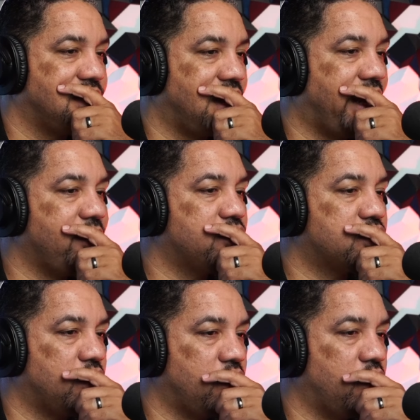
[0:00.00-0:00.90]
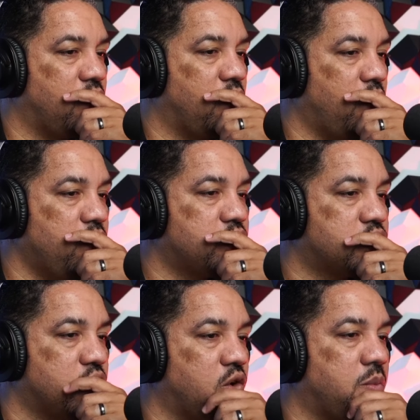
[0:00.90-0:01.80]
Hay un solo, un
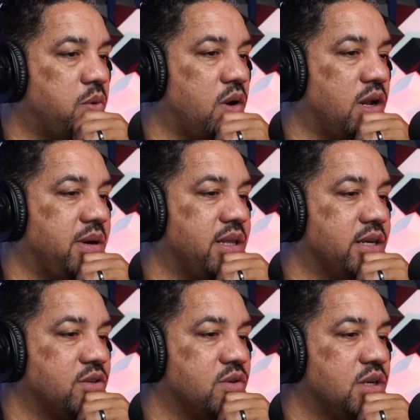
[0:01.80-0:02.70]
solo problema de eso